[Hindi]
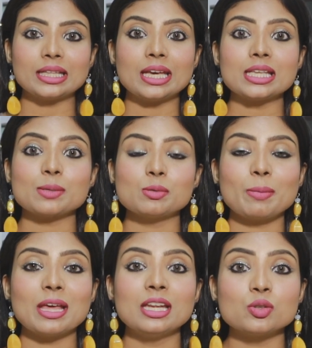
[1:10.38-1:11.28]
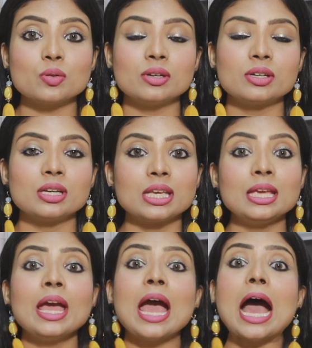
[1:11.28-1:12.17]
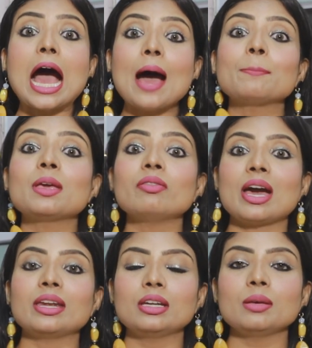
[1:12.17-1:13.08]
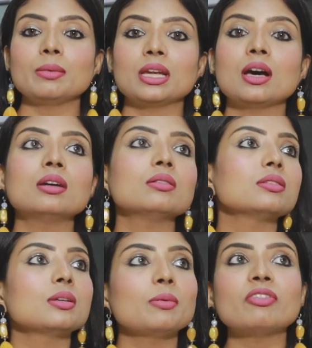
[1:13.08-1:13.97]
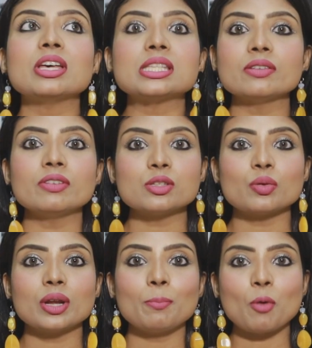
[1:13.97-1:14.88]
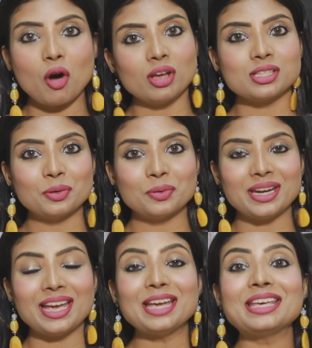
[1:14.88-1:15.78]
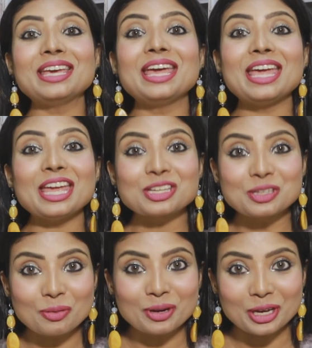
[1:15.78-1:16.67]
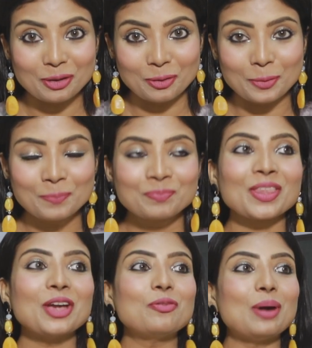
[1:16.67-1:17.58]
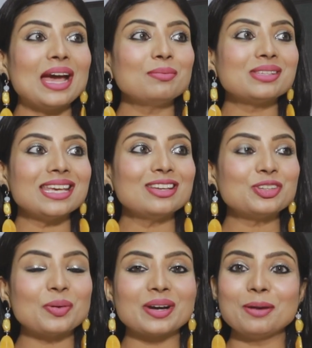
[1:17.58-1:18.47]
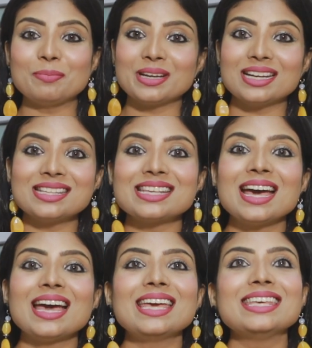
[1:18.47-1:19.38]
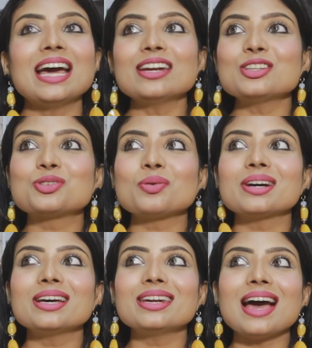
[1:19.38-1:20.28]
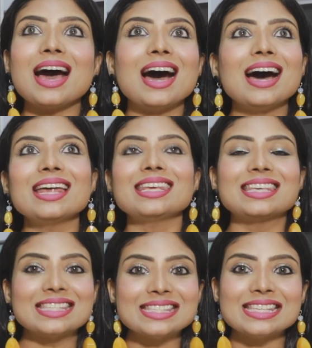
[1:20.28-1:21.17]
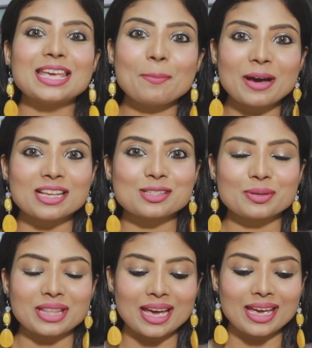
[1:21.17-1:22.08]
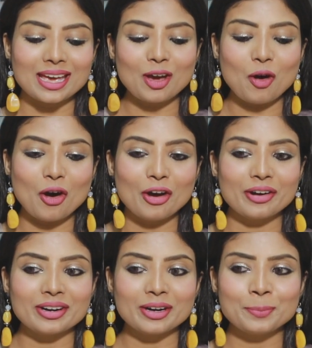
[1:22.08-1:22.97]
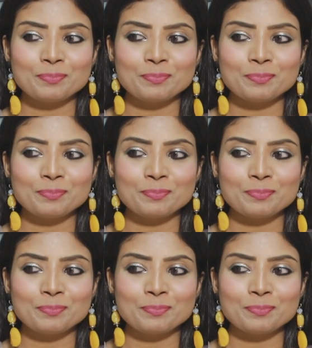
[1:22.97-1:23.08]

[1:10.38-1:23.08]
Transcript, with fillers: लेते हैं सबसे पहले ज्वेलरी की आपकी वैनिटी में ना जब भी फेस्टिवल्स हो रहे हैं बहुत ज़रूरी है कि एक चोकर हो वाई एम सेंग चोकर बिकॉज यार चोकर हर किसी के पास होता है और